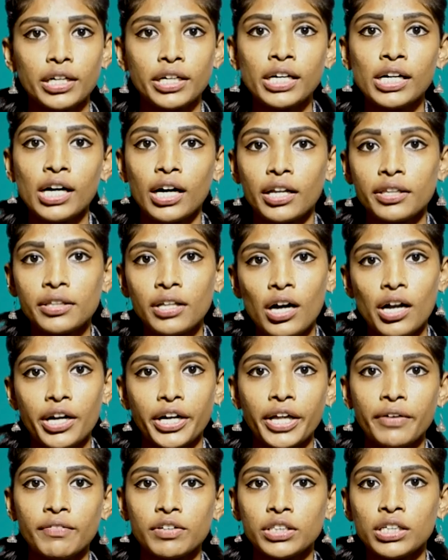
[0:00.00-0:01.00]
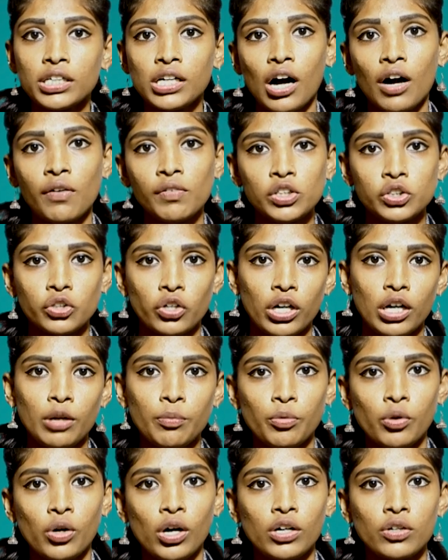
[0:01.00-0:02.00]
சாட்டி கடந்த ஆண்டே வந்து காவல்துறையில
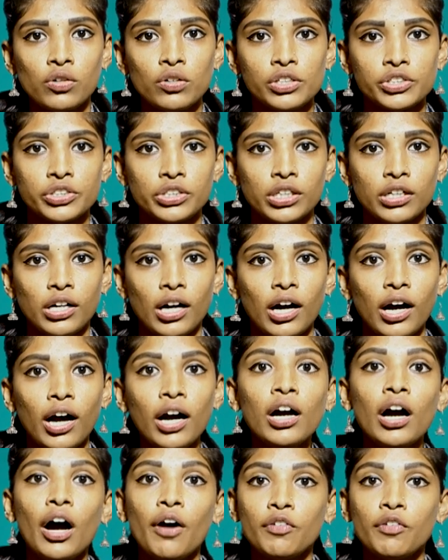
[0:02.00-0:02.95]
புகார் அளிச்சிருக்காங்க